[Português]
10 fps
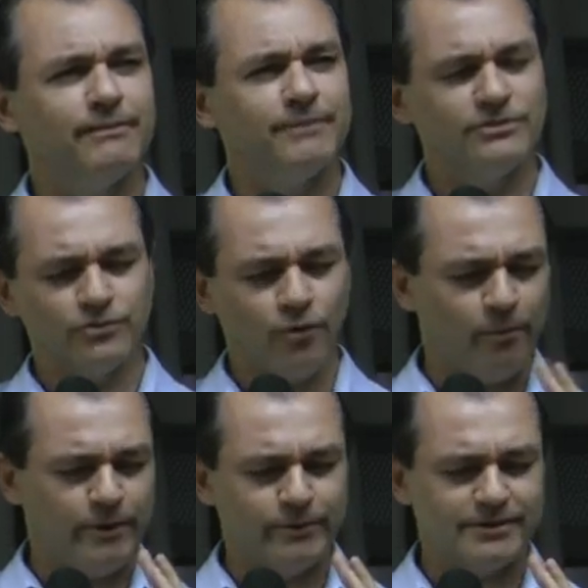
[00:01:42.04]
mas
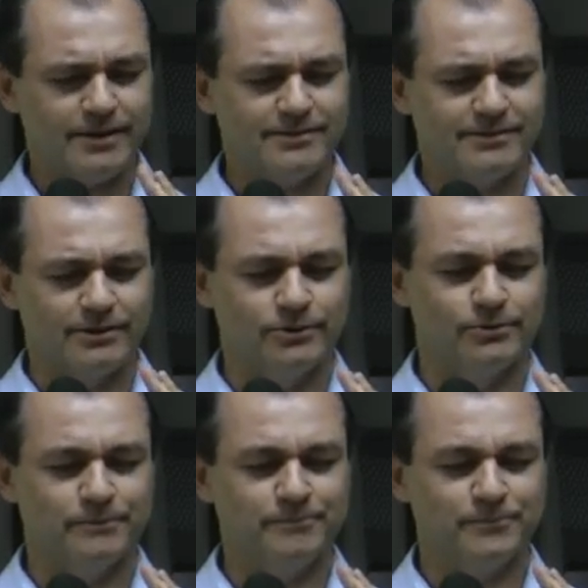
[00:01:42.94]
ficou meio
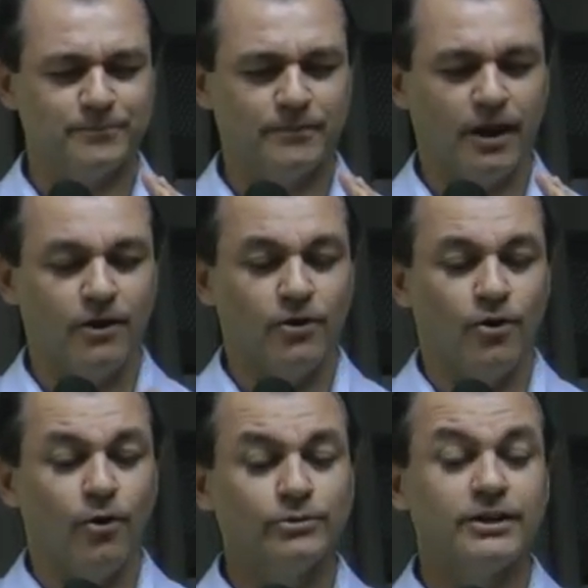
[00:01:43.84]
esquecido.
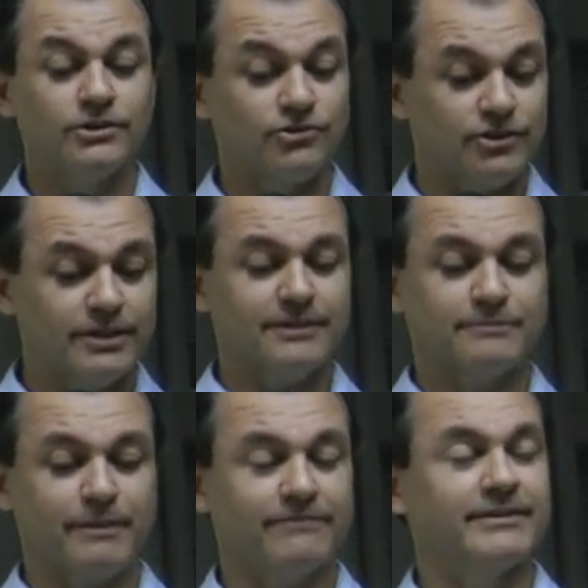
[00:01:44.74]
Outras
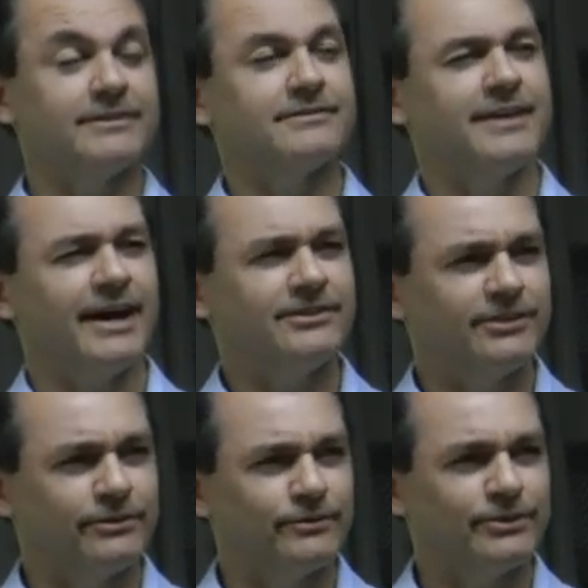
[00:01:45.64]
dicas para a
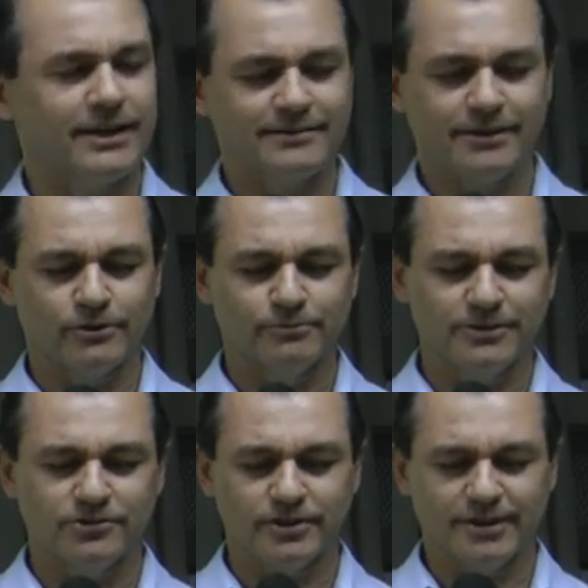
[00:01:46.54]
felicidade, eu vou trazer
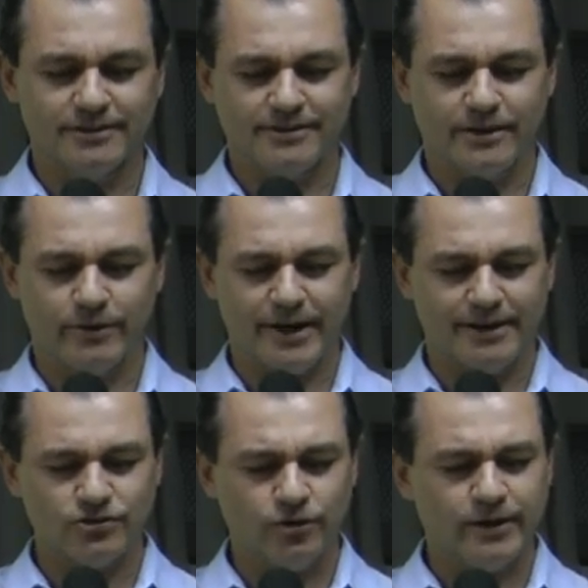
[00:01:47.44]
algumas dicas que eu
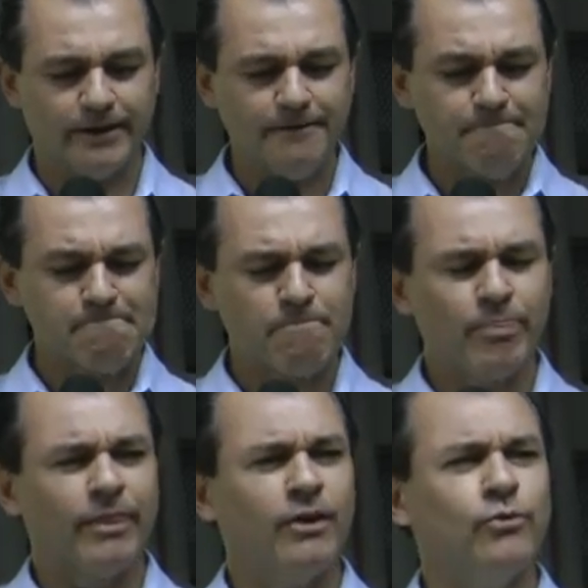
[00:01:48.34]
relacionei.
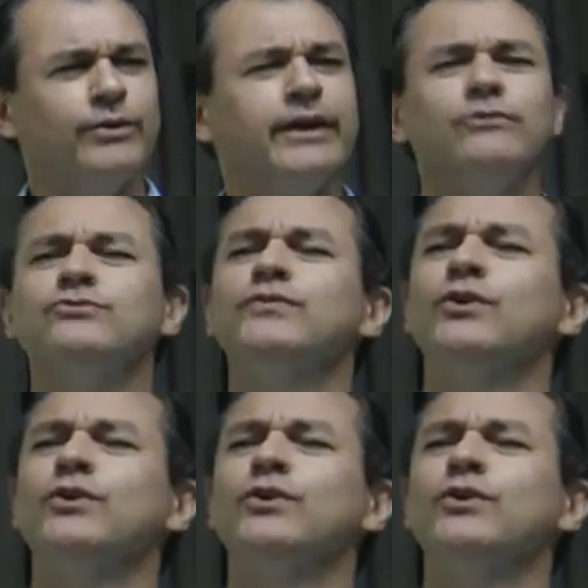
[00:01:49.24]
O que, é que os